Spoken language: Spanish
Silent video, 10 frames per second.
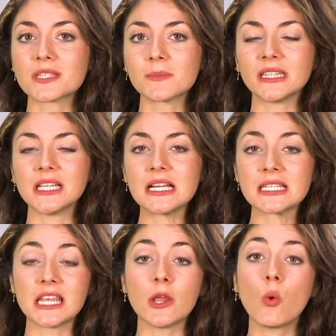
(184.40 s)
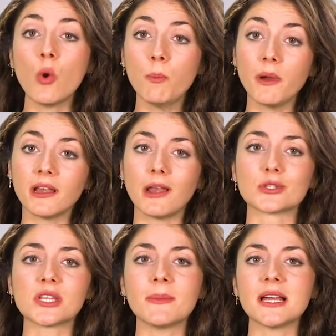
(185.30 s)
metas y culpan a los
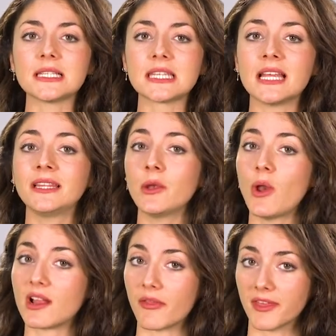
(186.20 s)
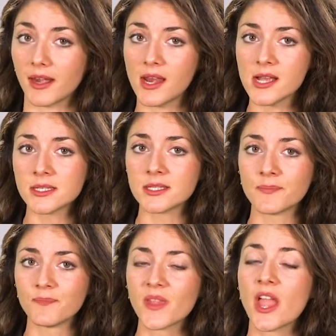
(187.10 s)
demás de no alcanzarlas.
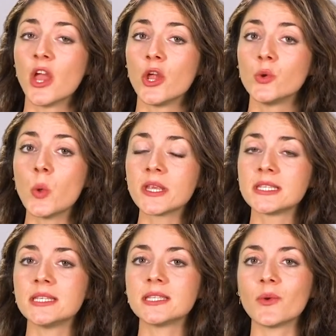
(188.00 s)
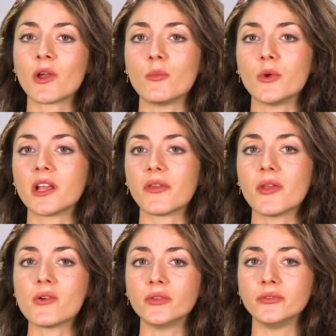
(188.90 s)
No existe una
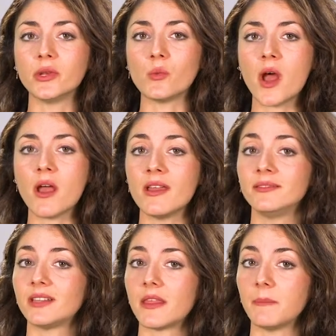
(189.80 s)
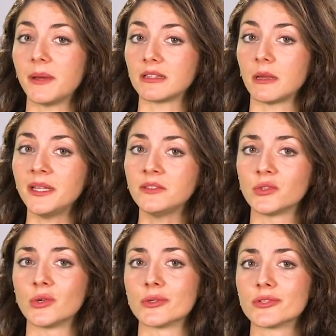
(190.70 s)
comunicación continua entre
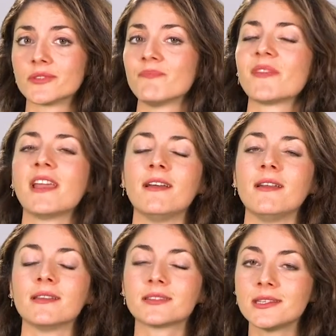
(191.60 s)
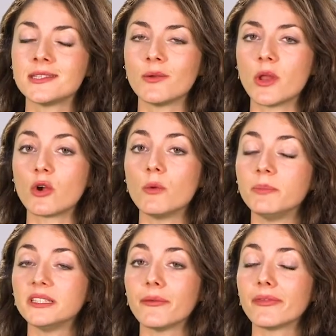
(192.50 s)
departamentos. Existe una
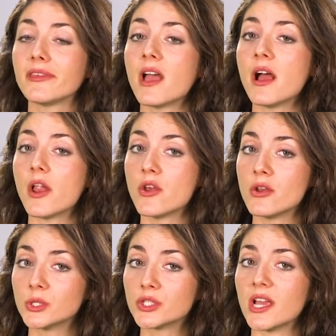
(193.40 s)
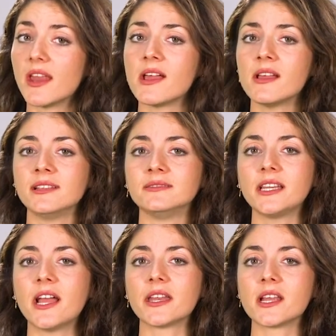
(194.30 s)
competencia no sana entre
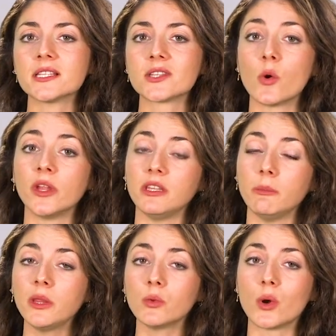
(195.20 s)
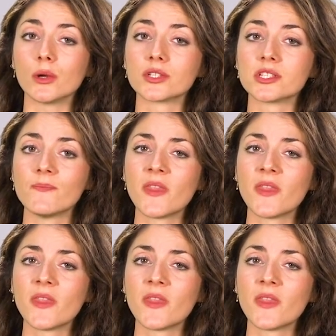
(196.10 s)
áreas o individuos.